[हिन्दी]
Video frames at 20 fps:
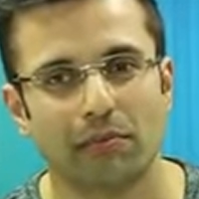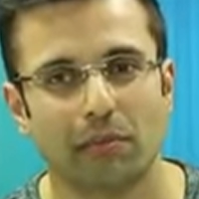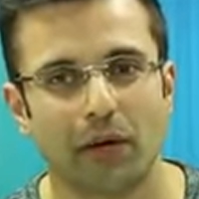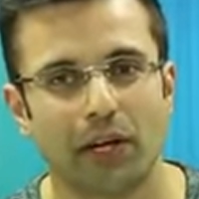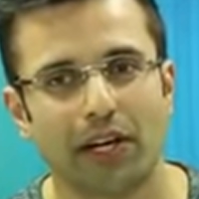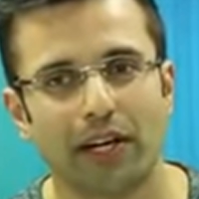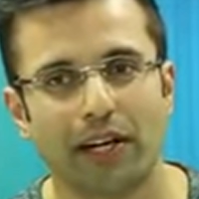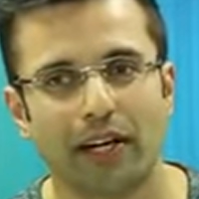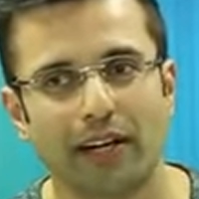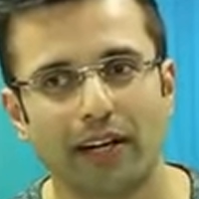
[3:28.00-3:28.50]

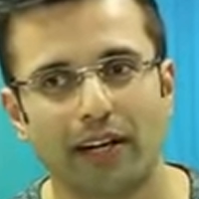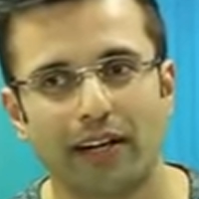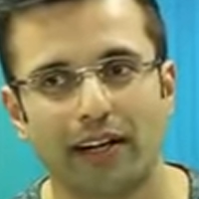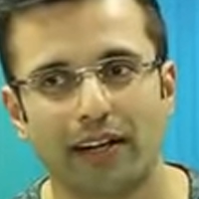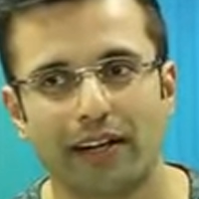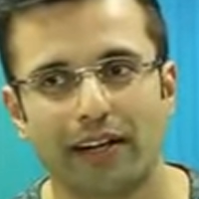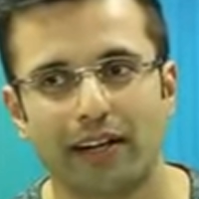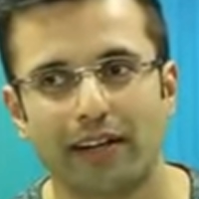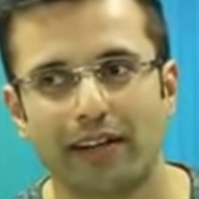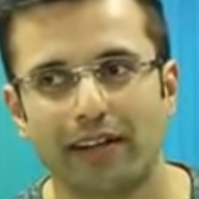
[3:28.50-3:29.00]
मर गए ना
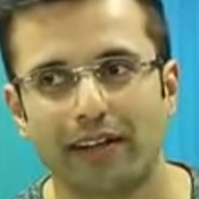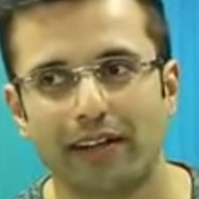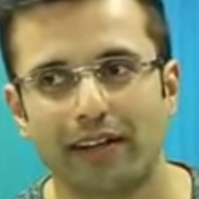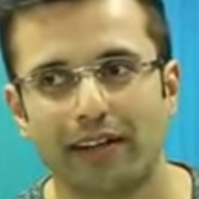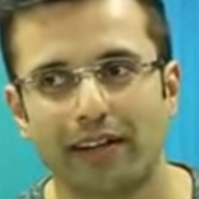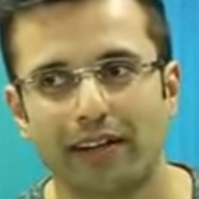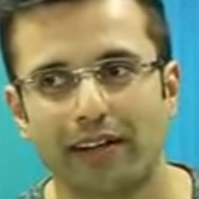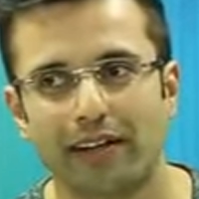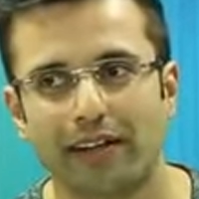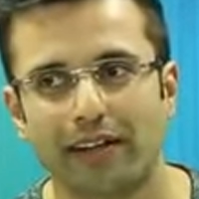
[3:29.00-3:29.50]

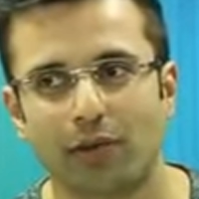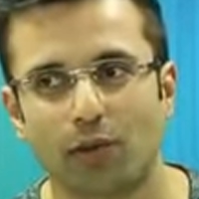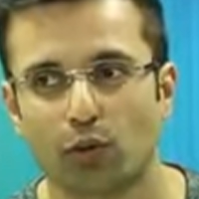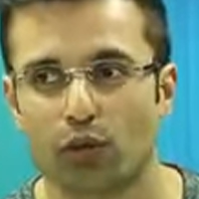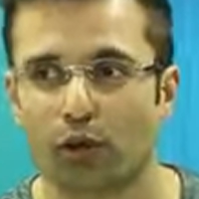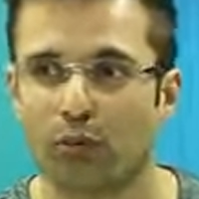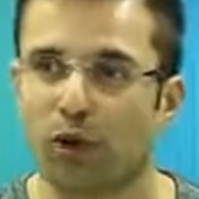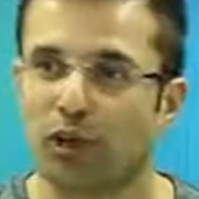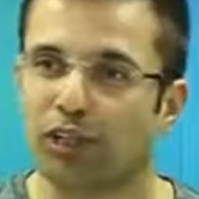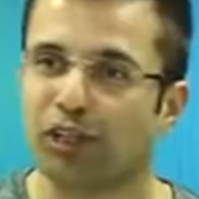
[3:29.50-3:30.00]

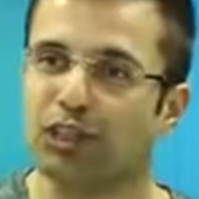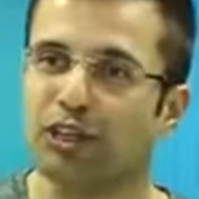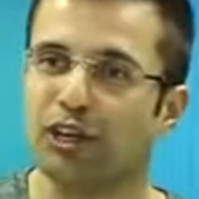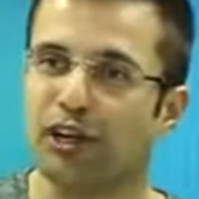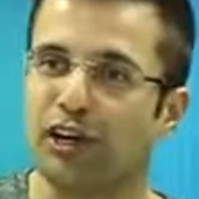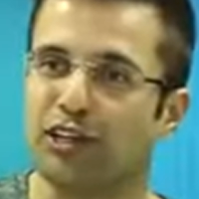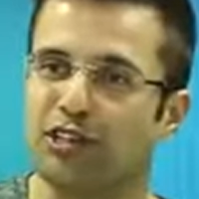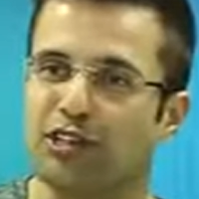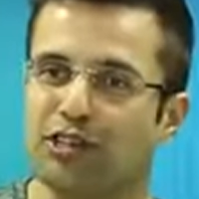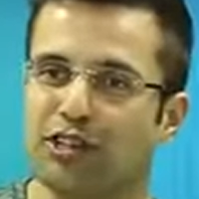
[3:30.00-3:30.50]
उधर बहुत अच्छी
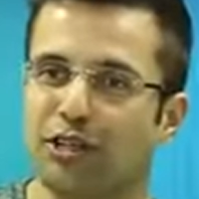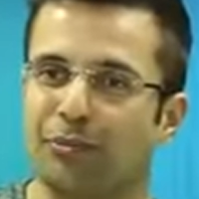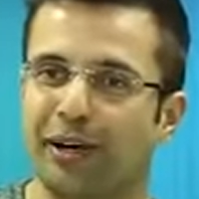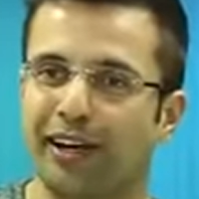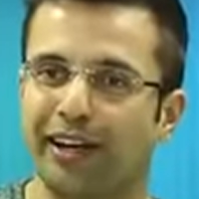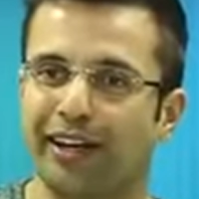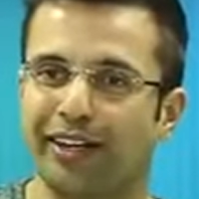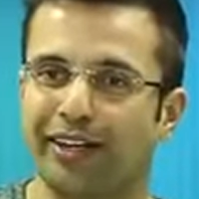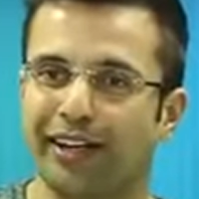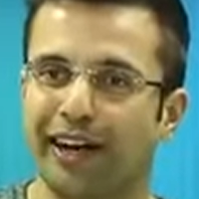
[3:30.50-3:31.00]
रिलेशनशिप
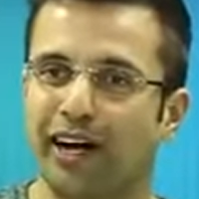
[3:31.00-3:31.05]
है